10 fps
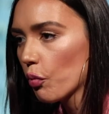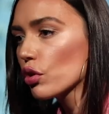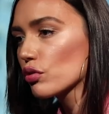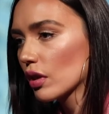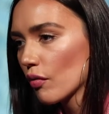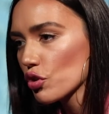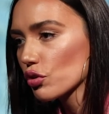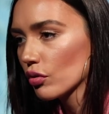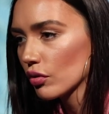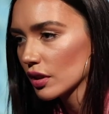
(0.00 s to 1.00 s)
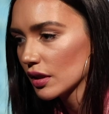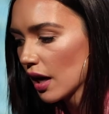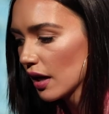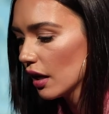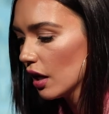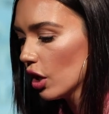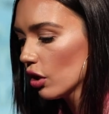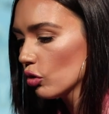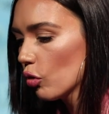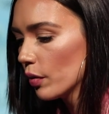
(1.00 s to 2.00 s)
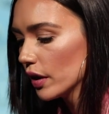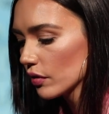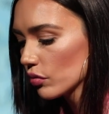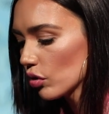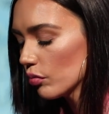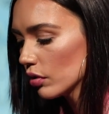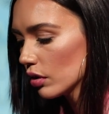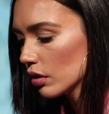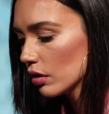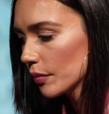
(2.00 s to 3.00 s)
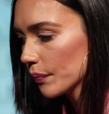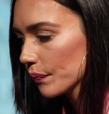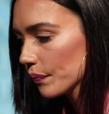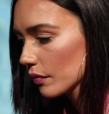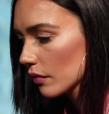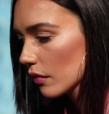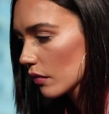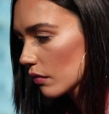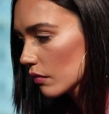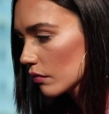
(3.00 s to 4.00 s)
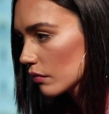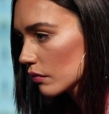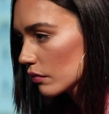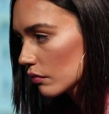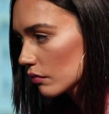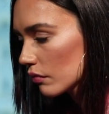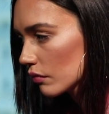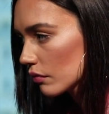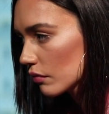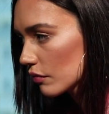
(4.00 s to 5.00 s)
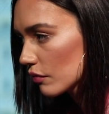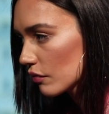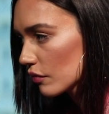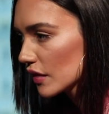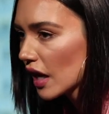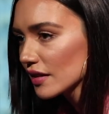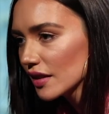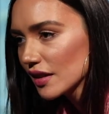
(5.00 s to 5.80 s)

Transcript: пользу того, что это так, но при этом всем э, э, тогда не